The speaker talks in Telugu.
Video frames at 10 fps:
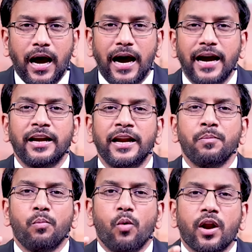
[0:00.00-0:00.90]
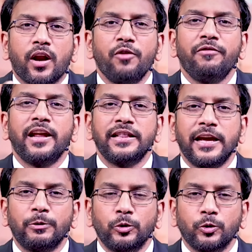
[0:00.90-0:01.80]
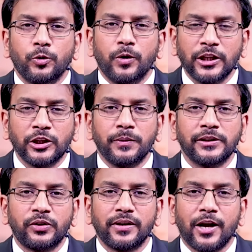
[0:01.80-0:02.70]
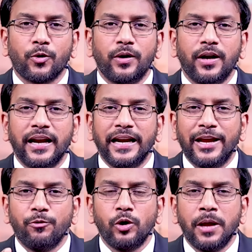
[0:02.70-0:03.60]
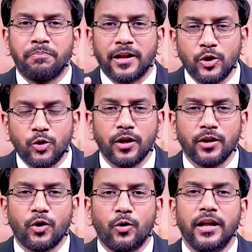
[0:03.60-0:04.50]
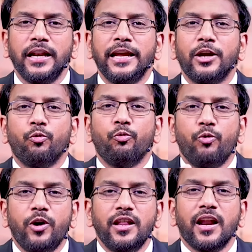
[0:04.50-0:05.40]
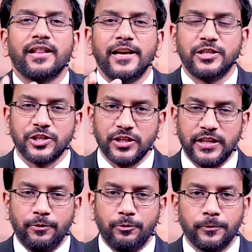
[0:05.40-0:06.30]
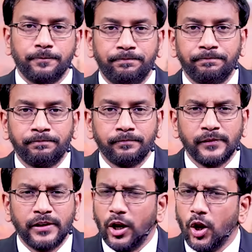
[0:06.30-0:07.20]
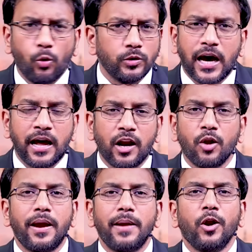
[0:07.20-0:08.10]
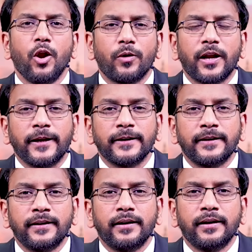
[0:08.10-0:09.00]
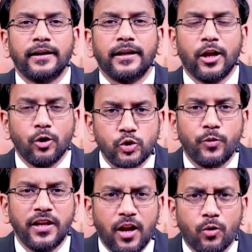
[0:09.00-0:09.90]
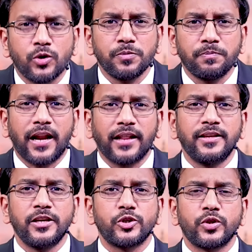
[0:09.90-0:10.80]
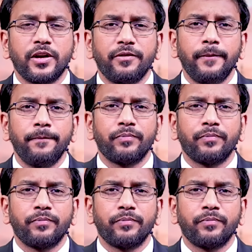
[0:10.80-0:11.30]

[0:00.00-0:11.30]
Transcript: ఆయన నీ మొరను వినే దేవుడు అంతమాత్రమే కాకుండా నీ ఉన్న ప్రతికూలత నుండి నీకు విడుదల దయచేసే దేవుడు ఎన్నో ఉదాహరణలు బైబిల్లో ఉన్నాయి ఈరోజు విడుదల కోసం ప్రార్థన చేస్తున్నావా